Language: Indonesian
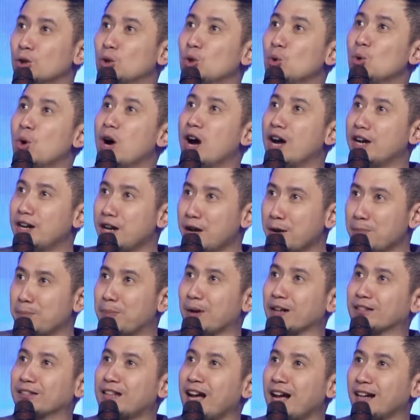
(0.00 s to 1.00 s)
Tuhan yang
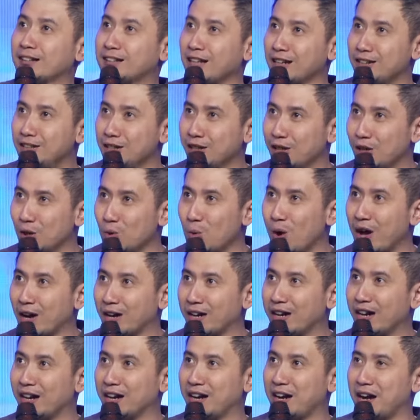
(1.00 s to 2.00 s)
bertahta di
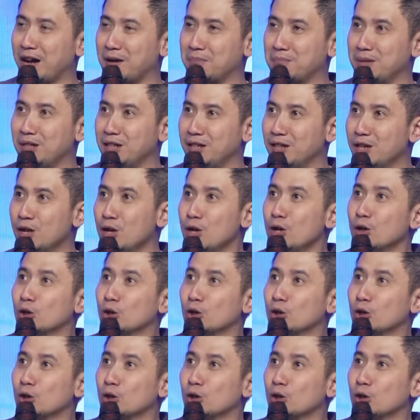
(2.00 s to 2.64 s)
keluarga kami,